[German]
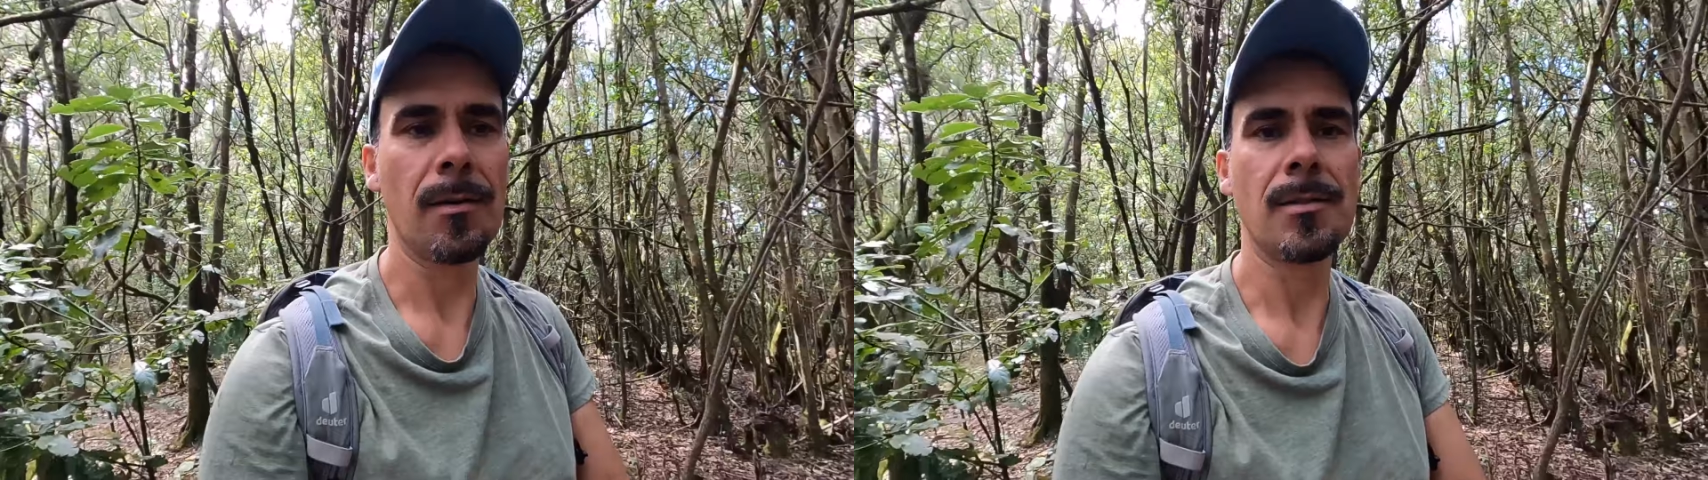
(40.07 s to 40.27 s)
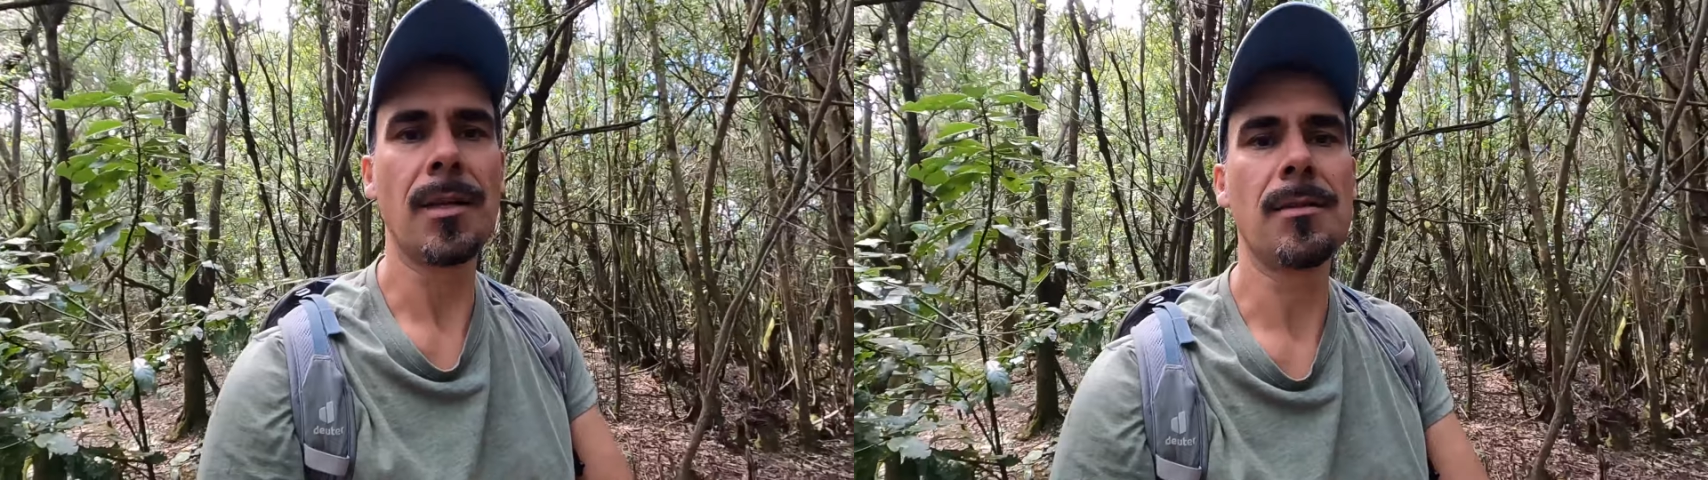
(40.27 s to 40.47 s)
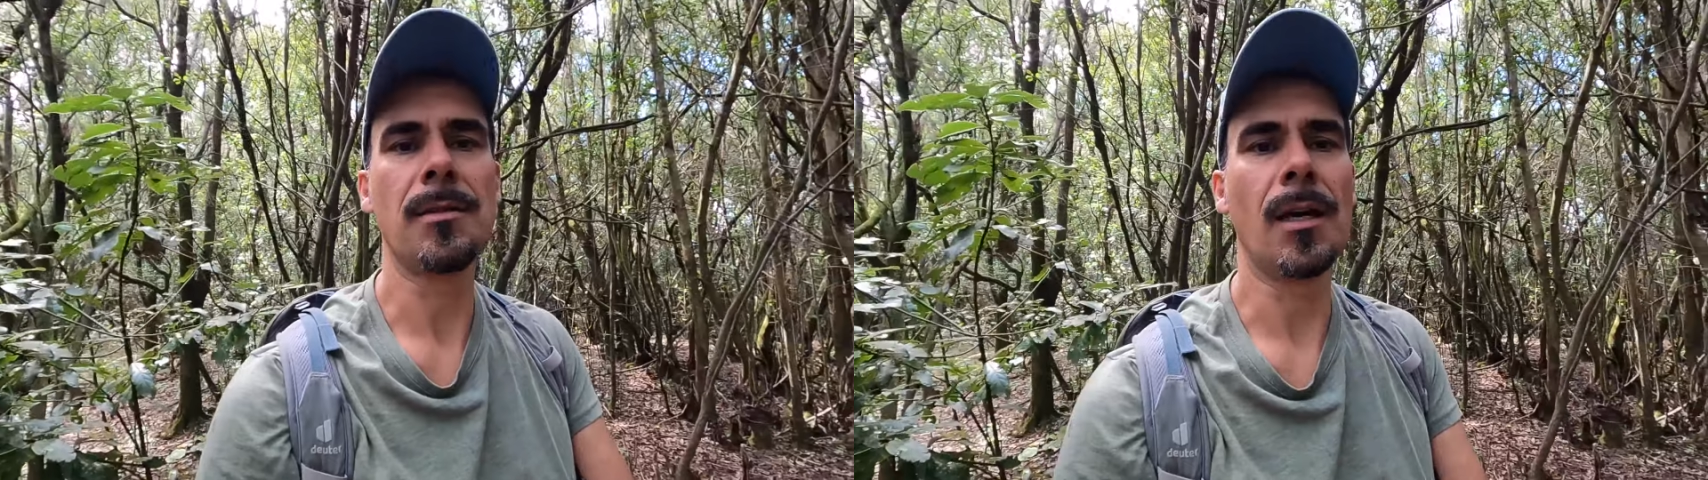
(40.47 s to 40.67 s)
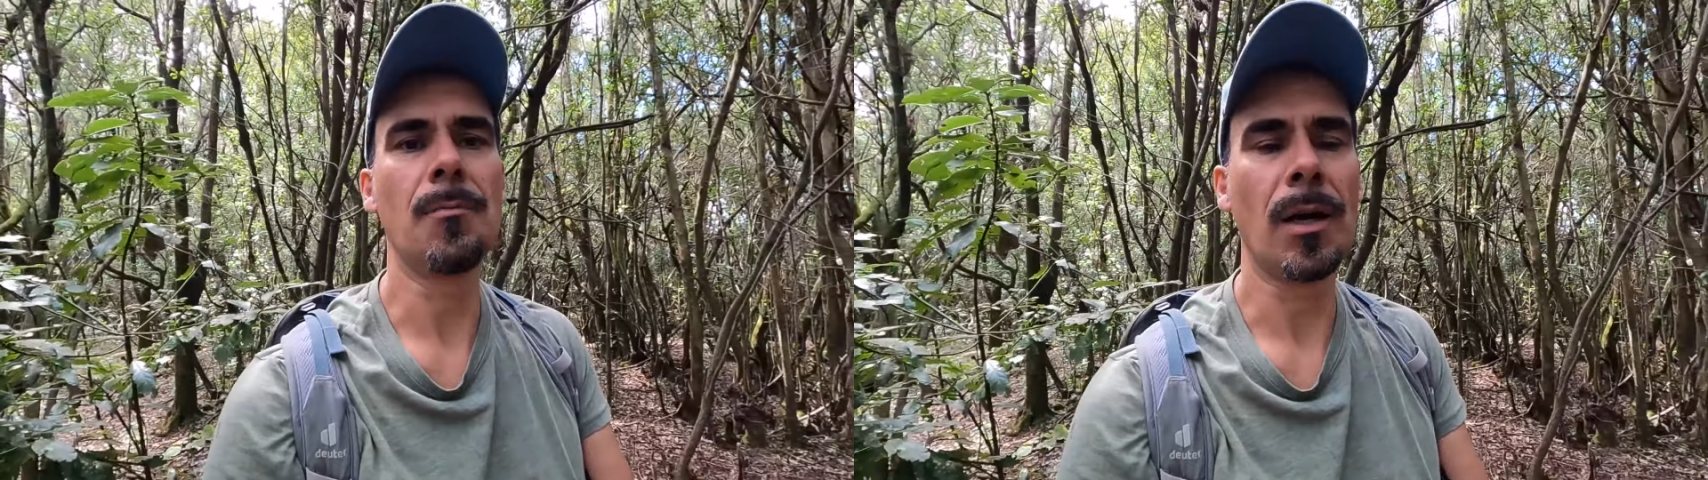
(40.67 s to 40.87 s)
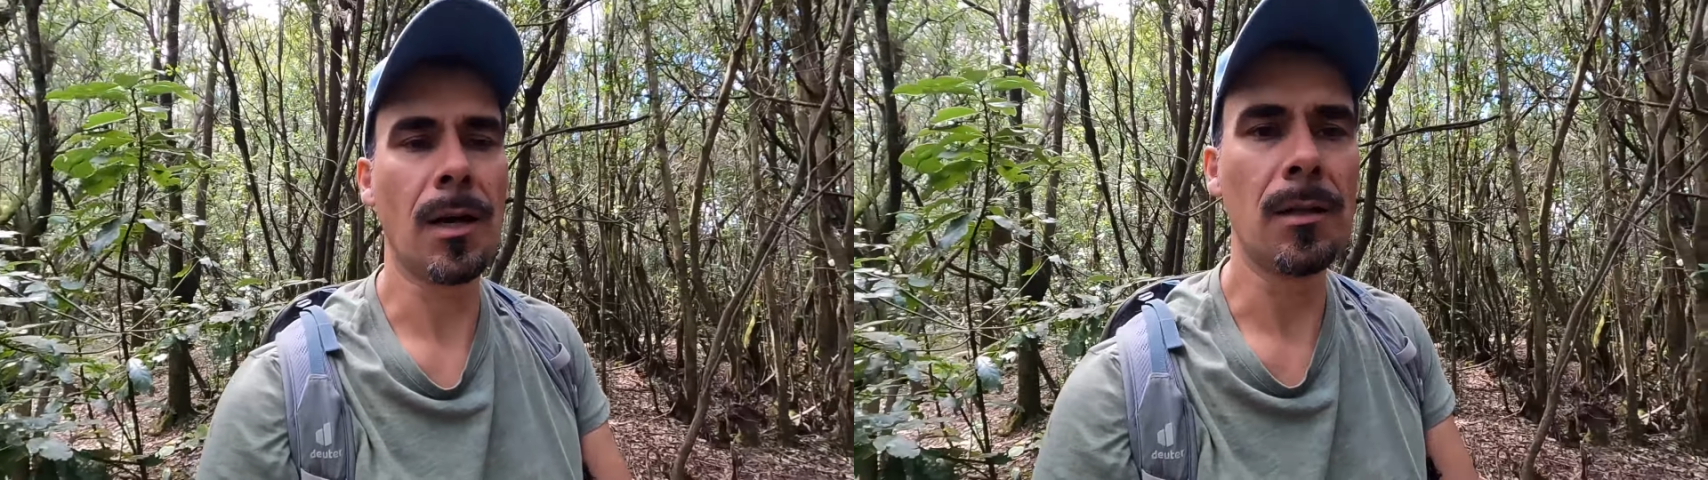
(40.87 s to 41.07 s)
setze ich
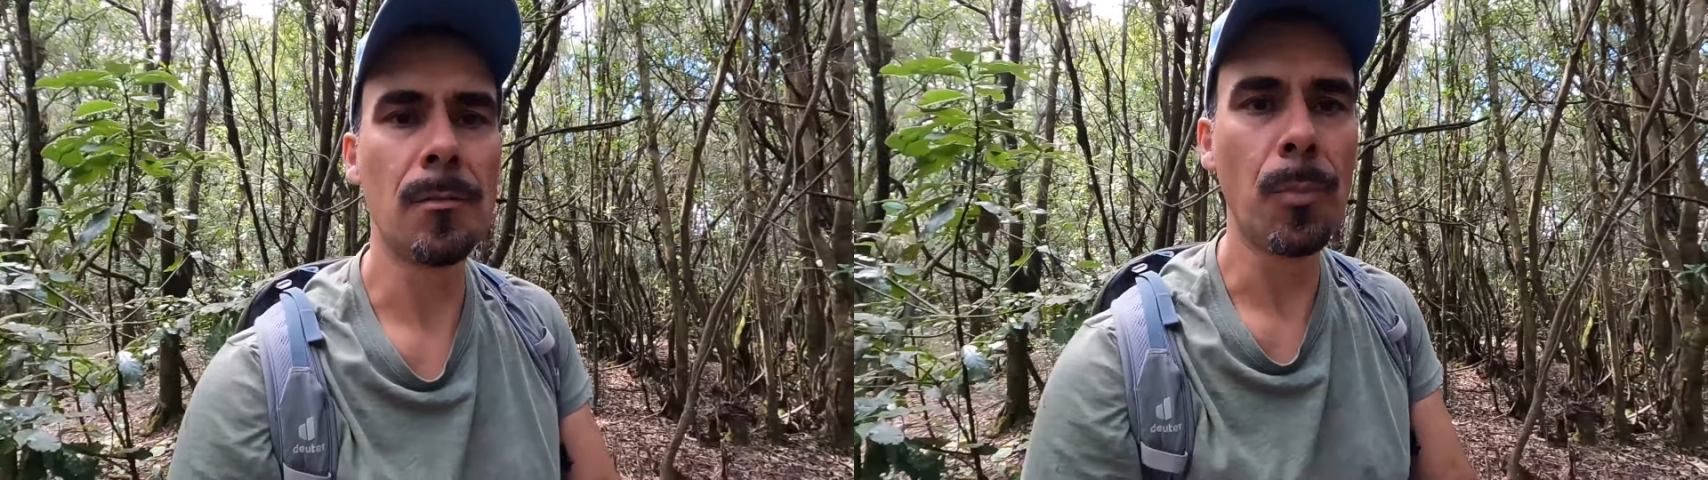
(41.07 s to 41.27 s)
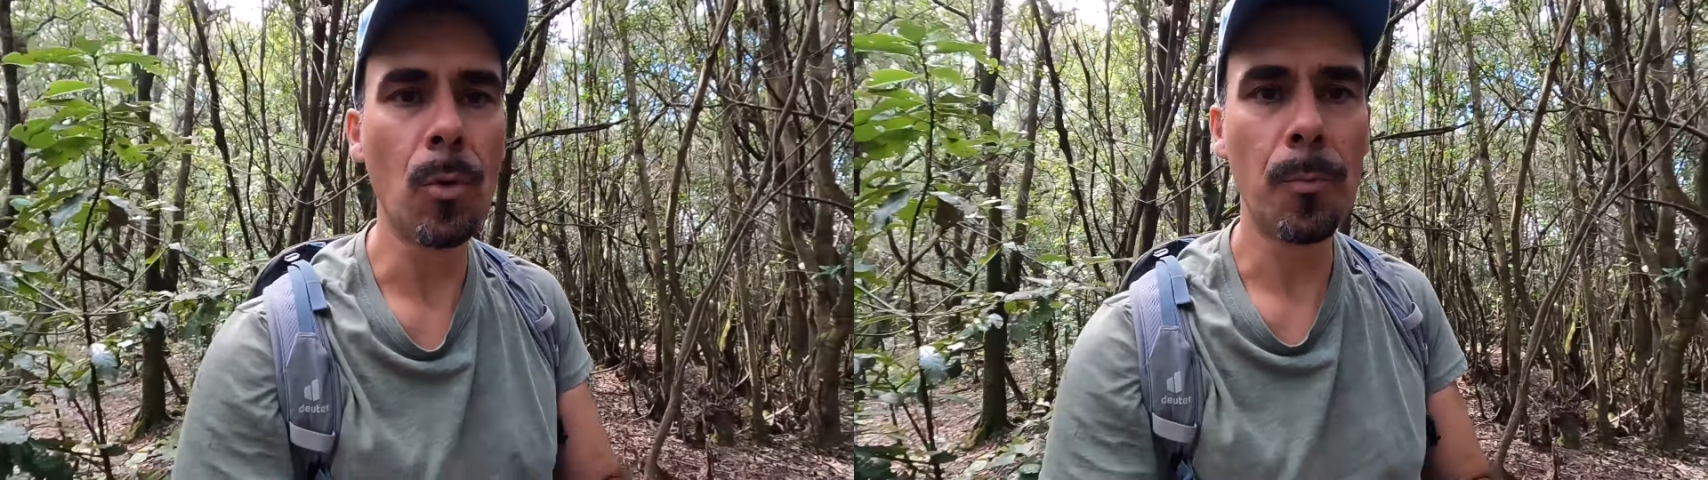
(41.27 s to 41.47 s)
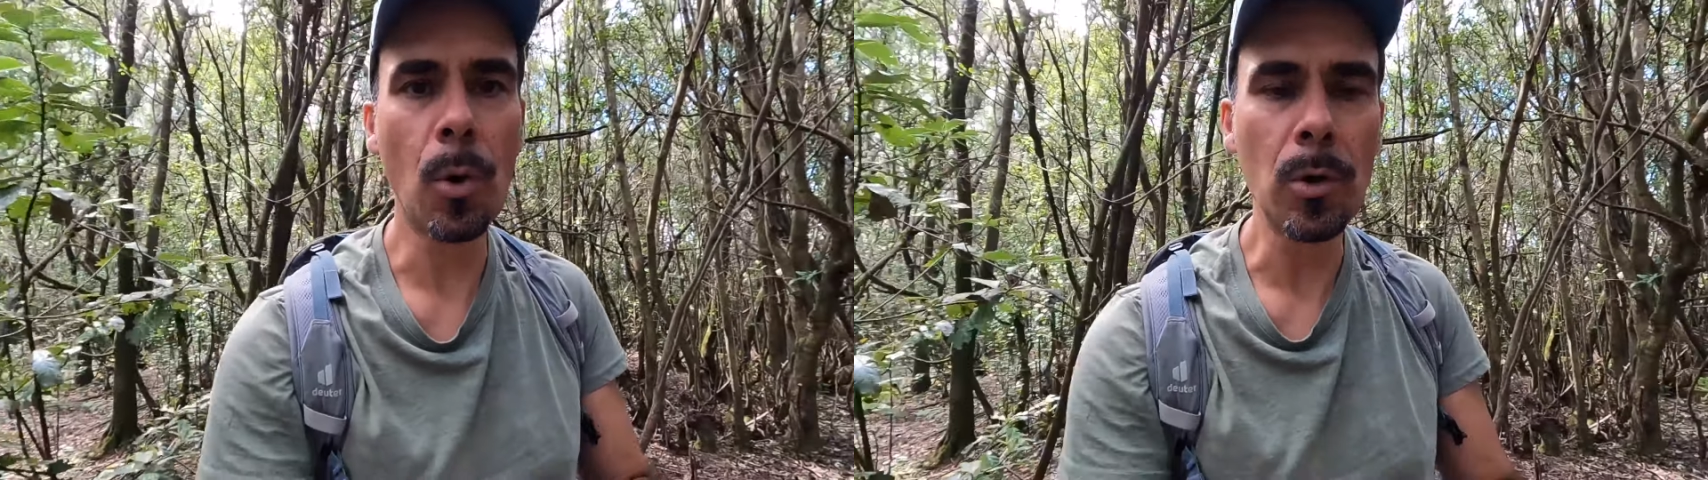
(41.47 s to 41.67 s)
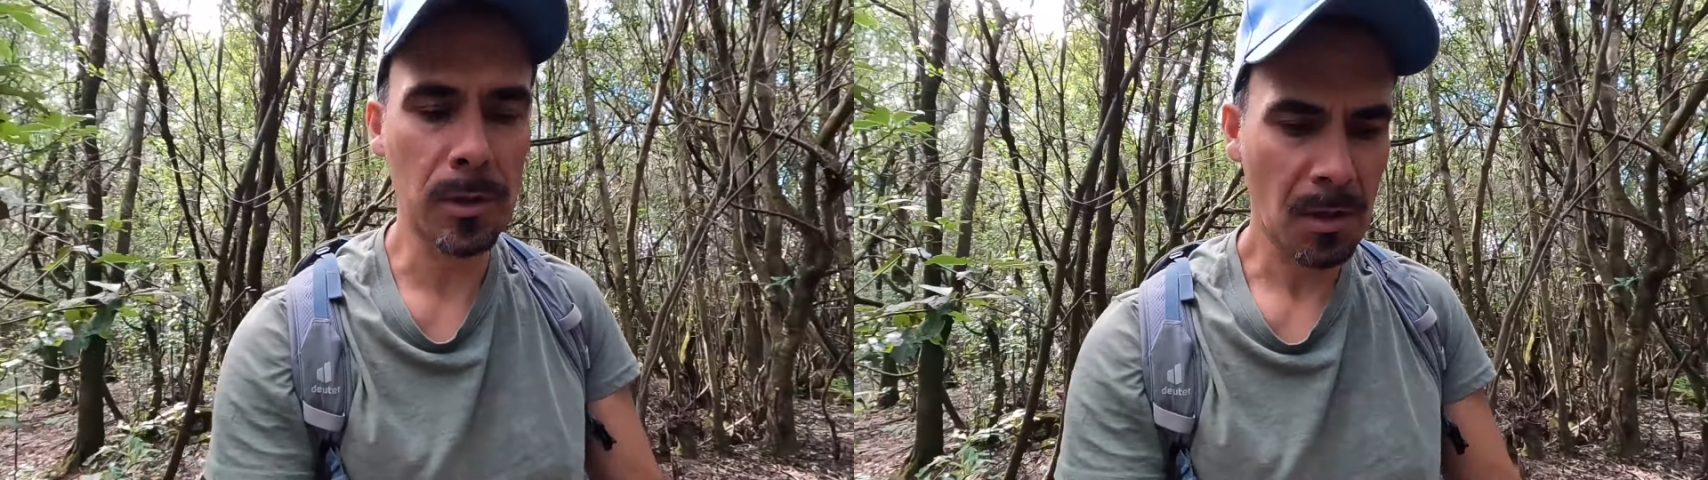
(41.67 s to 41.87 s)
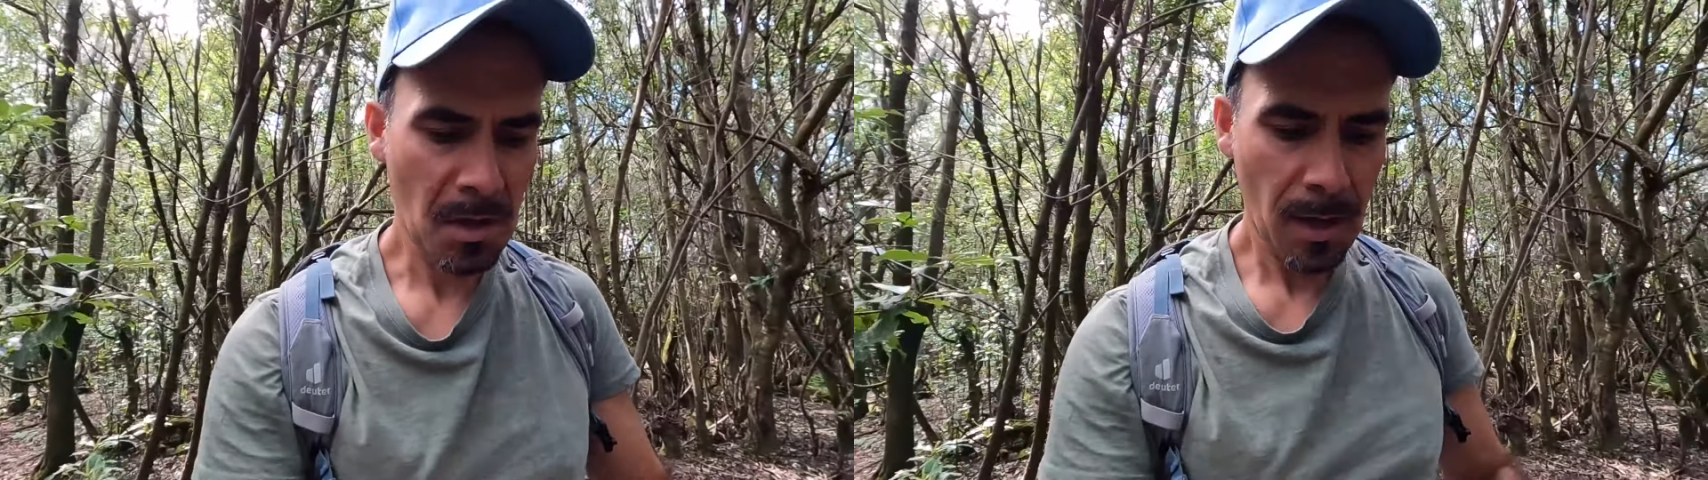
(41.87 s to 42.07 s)
einen markanten
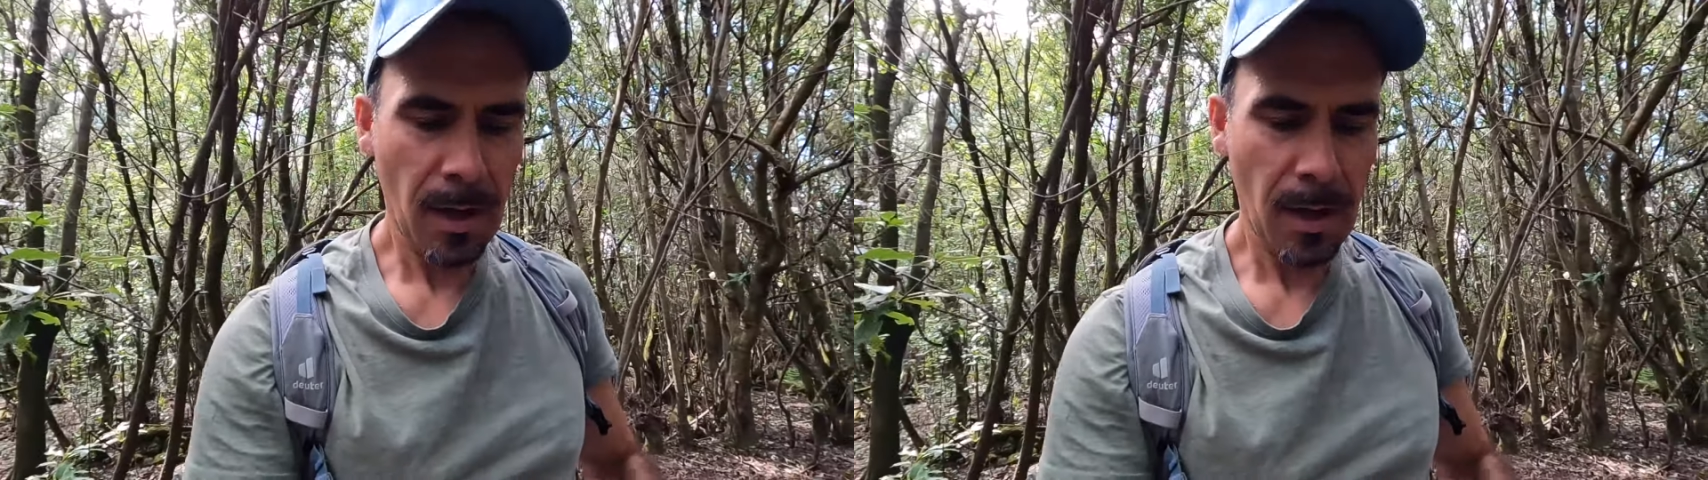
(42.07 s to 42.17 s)
Punkt.